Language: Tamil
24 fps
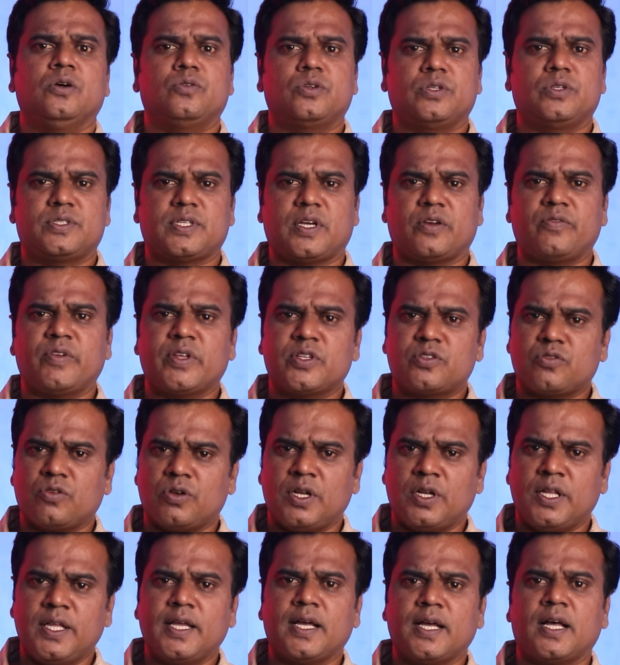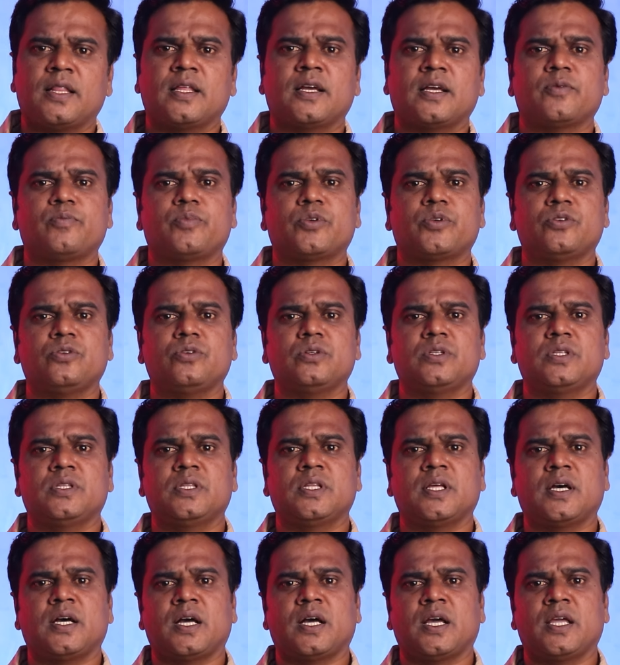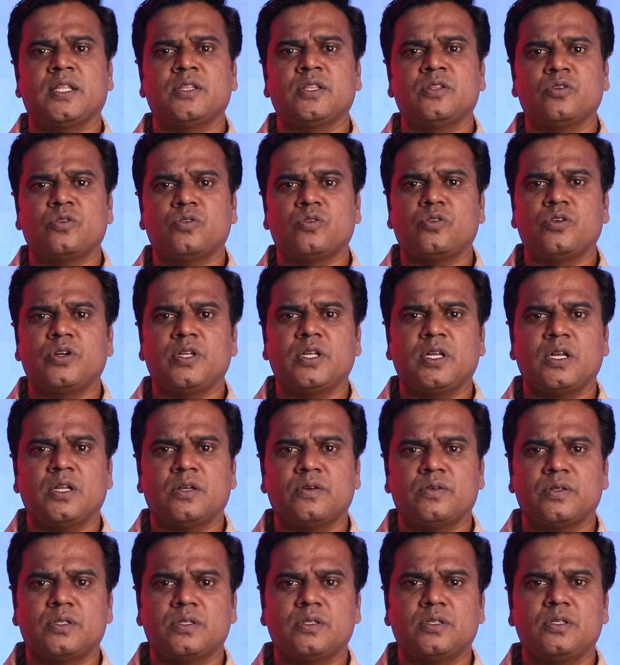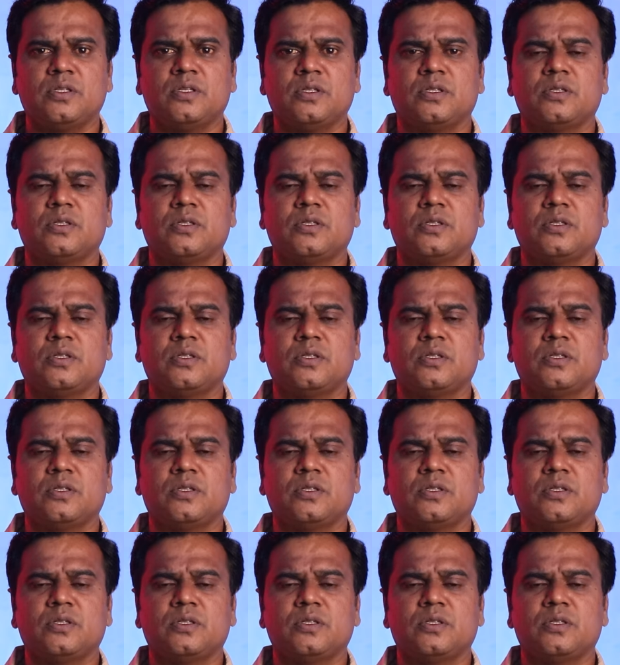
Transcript: ஒரு சர்வே சொல்லி அதுக்கப்புறம் இந்த ஐந்து கோடியில் வந்து